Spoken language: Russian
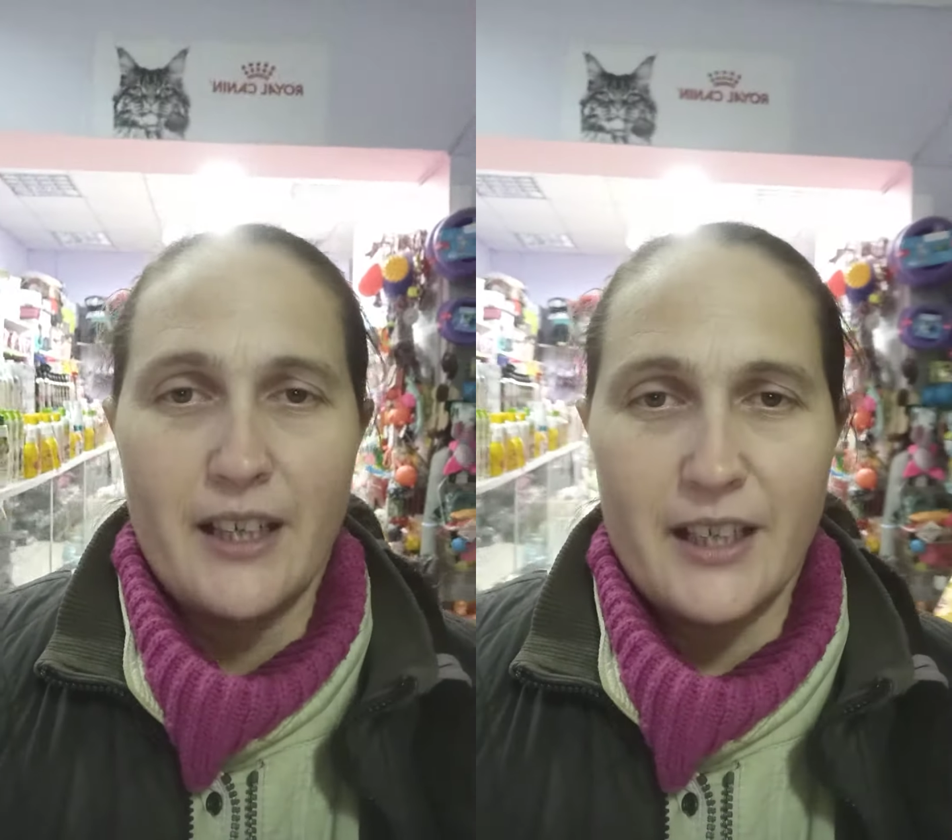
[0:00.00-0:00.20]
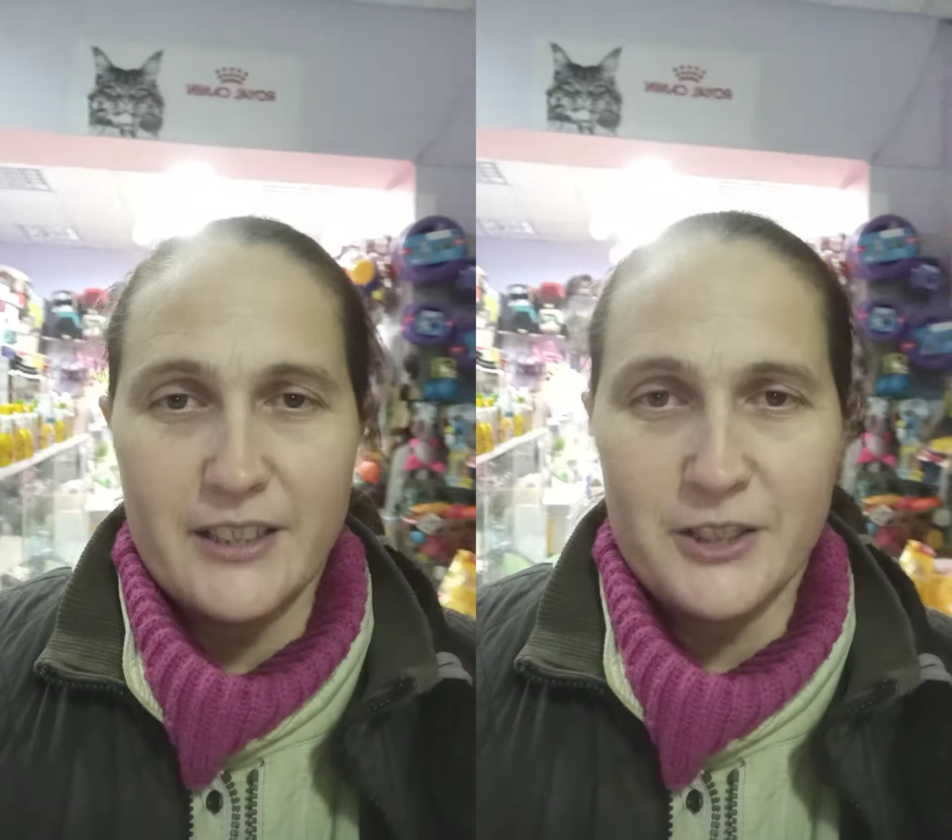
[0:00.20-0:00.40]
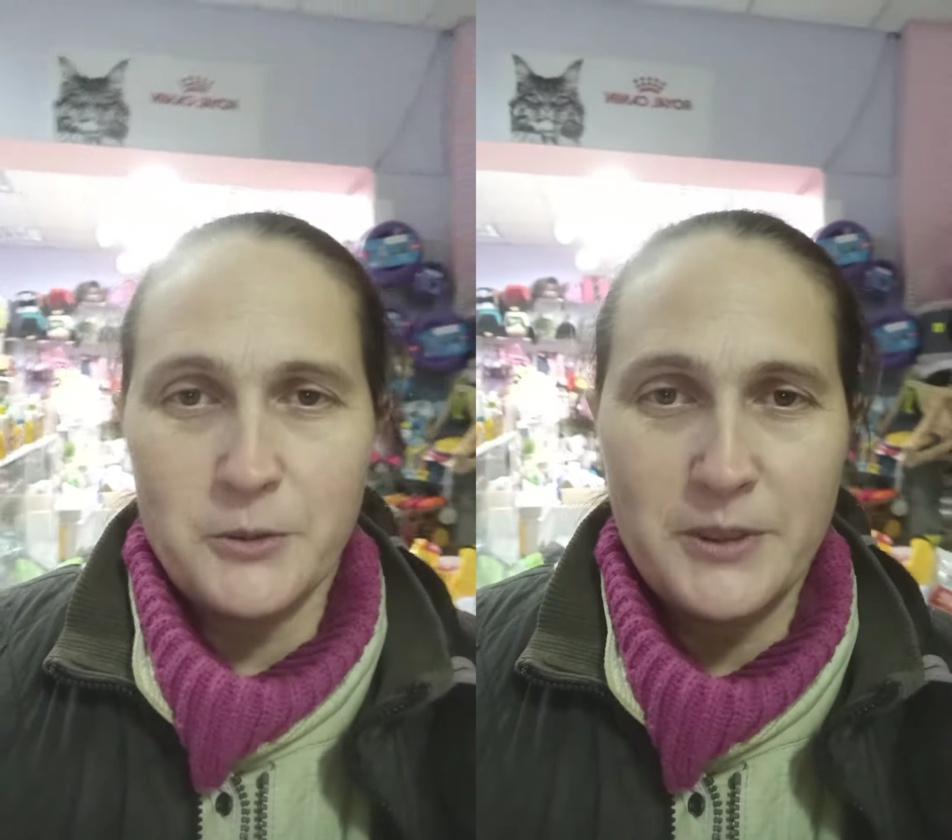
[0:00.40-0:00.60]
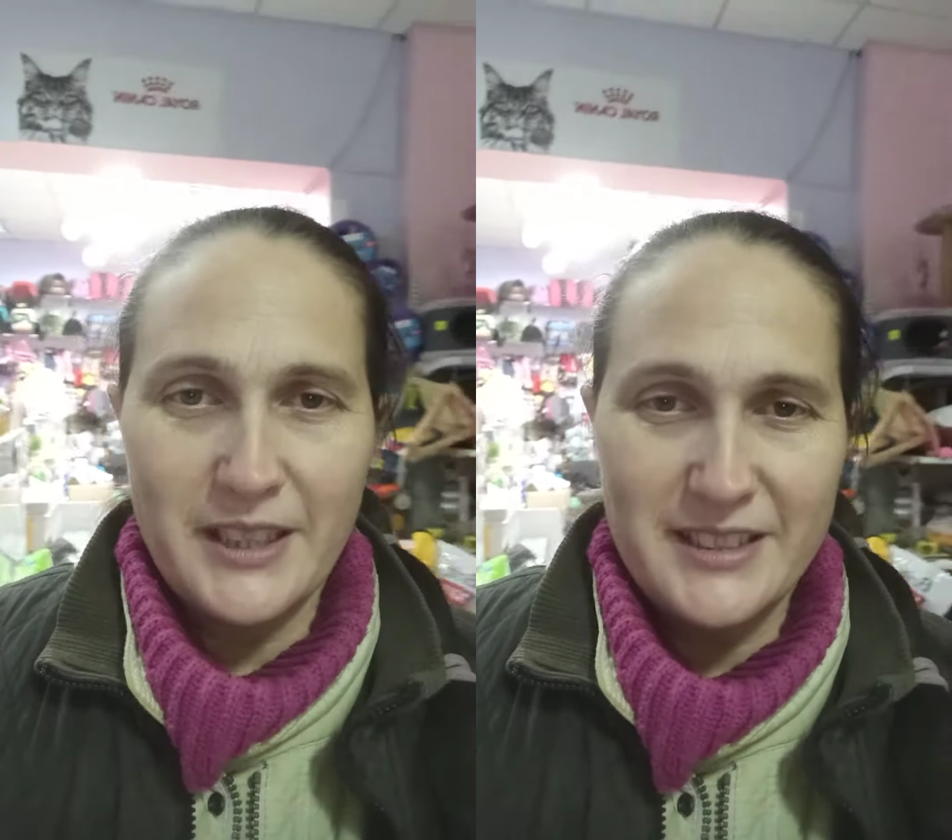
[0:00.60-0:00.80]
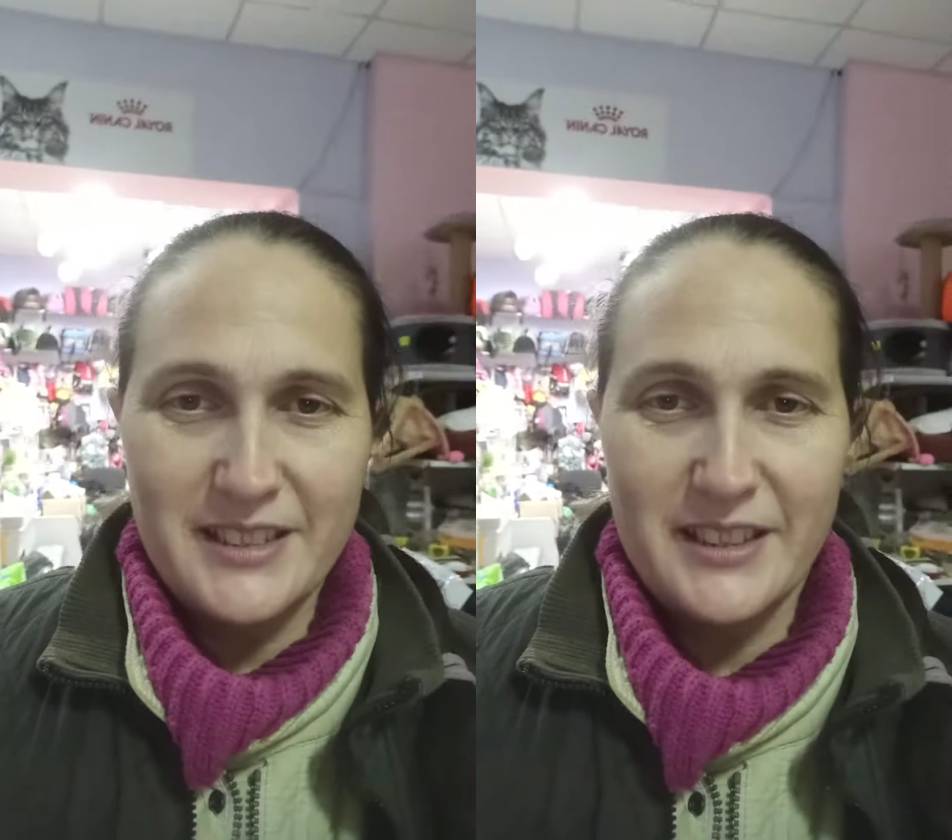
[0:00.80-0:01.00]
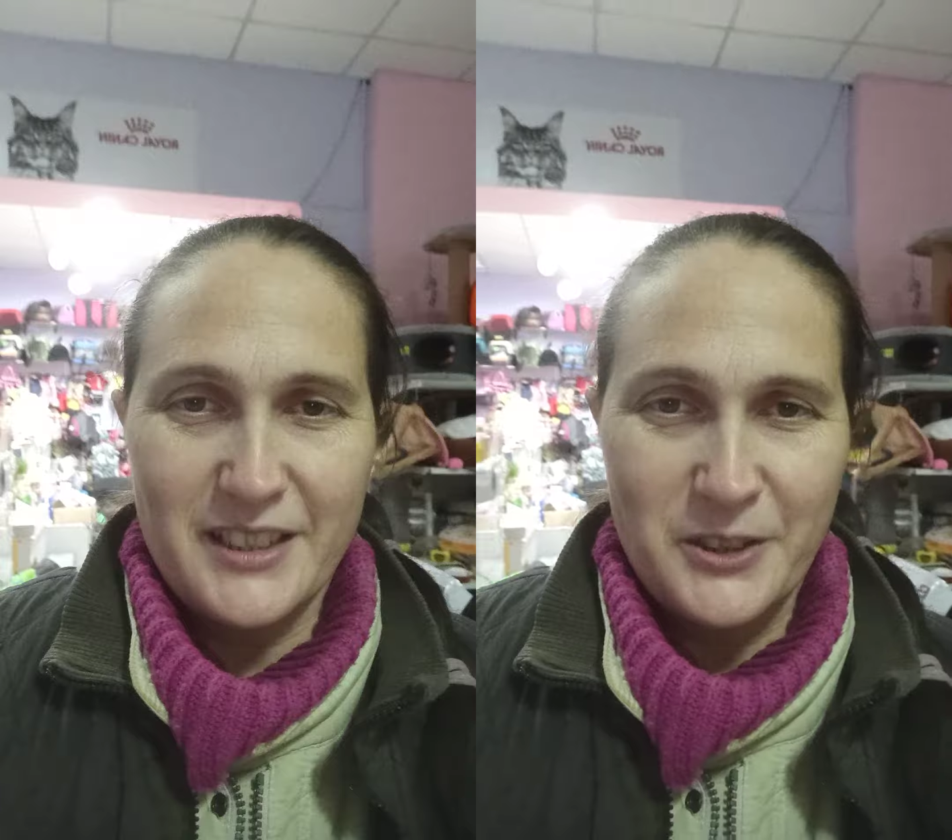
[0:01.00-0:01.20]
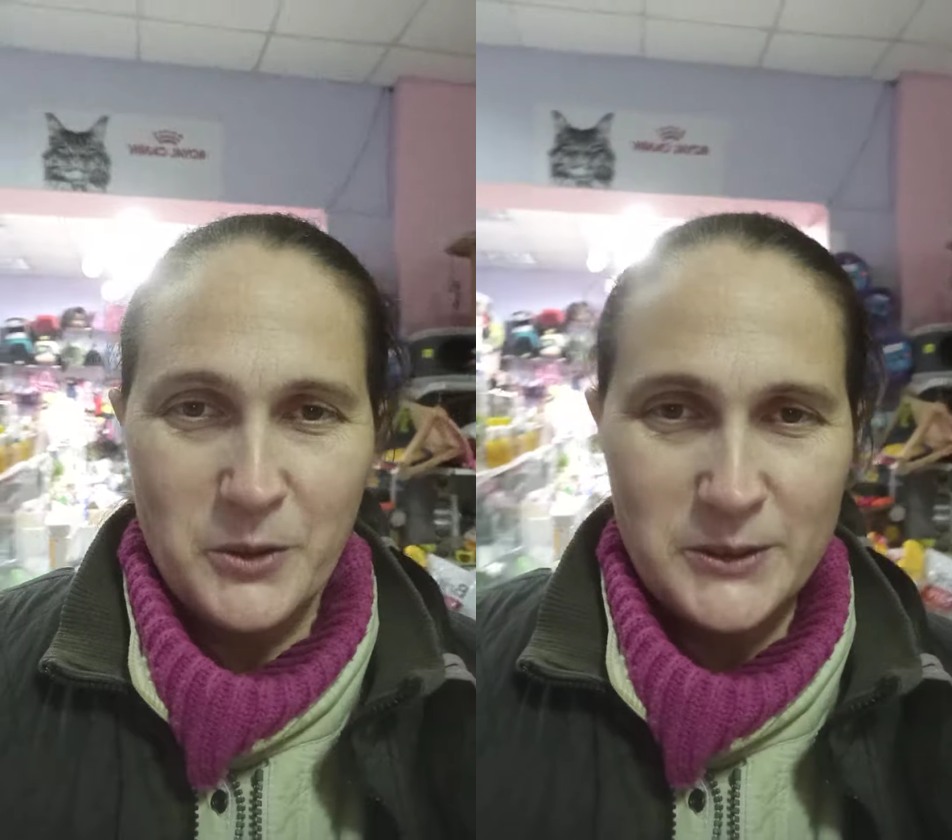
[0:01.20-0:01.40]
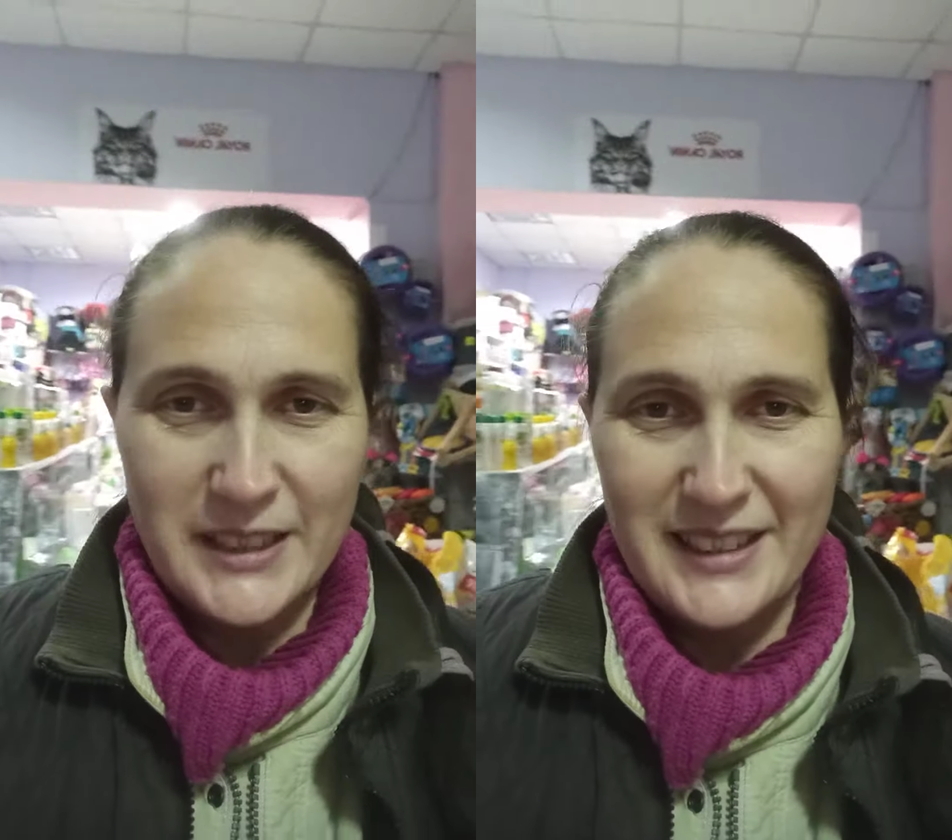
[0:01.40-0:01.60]
консультации
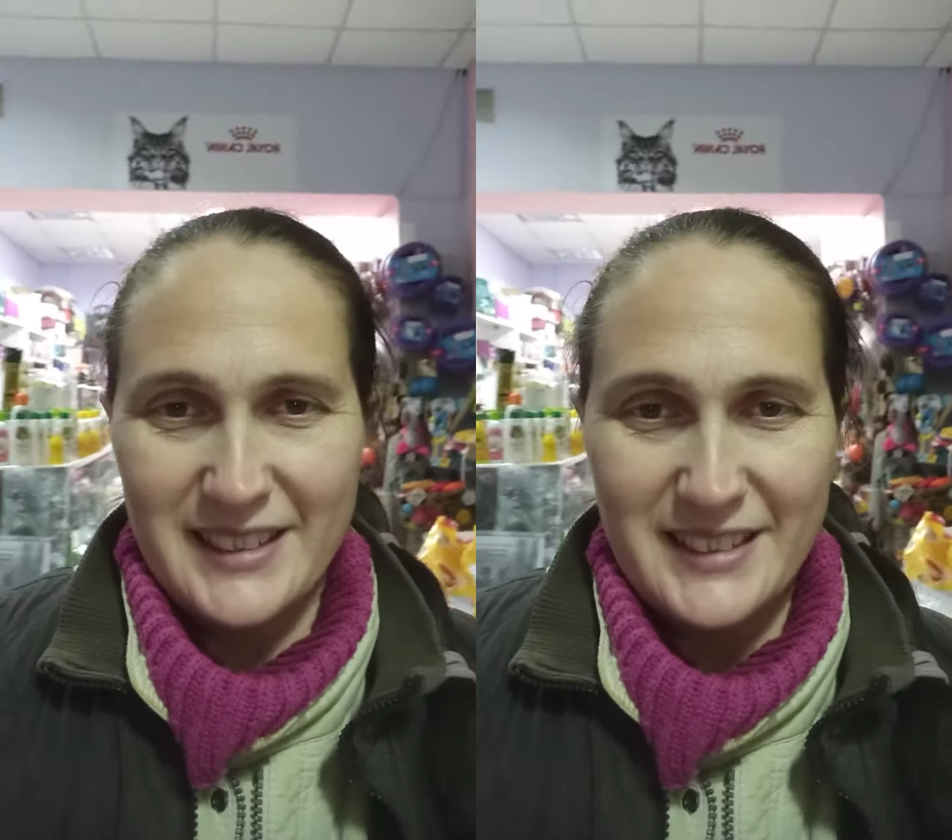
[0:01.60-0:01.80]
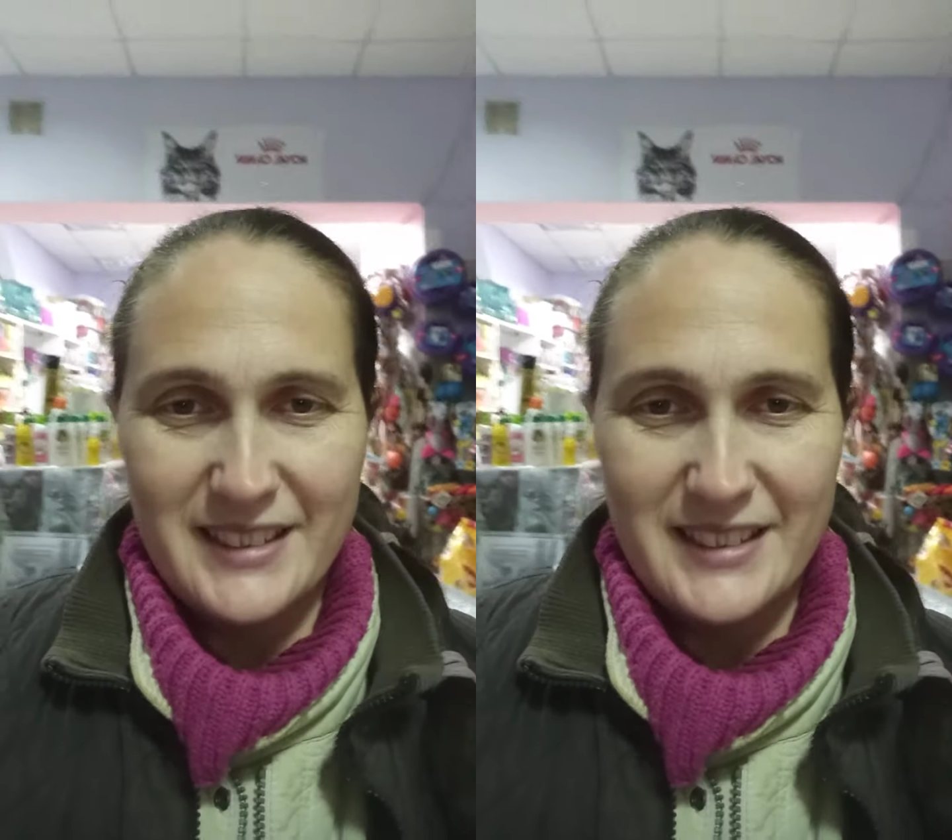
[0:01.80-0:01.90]
кинолога,